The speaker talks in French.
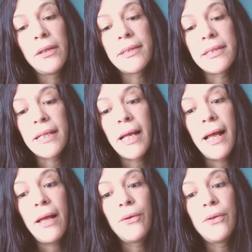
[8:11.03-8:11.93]
ce
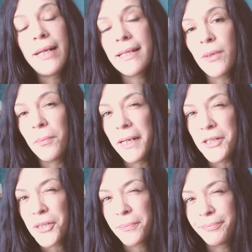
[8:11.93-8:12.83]
sera l'assemblage.